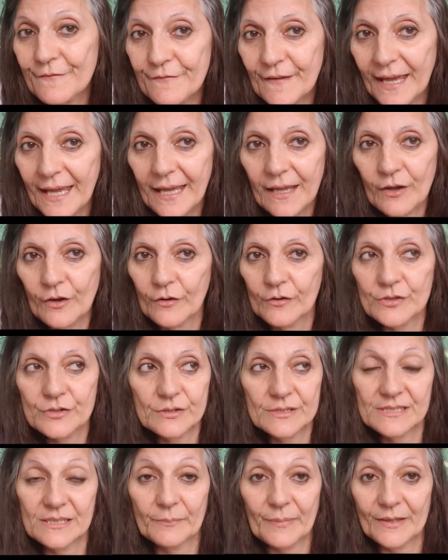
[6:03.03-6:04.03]
fait, euh, je
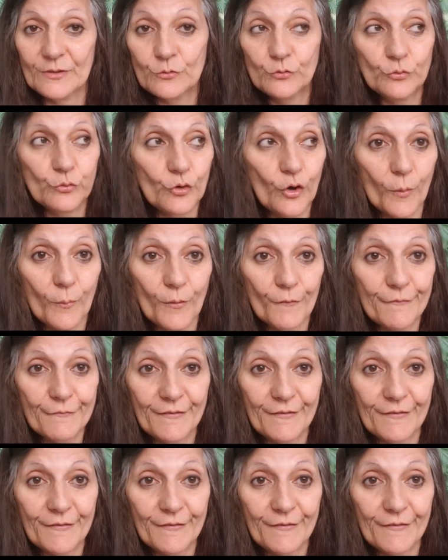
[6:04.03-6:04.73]
ne sais pas du tout comment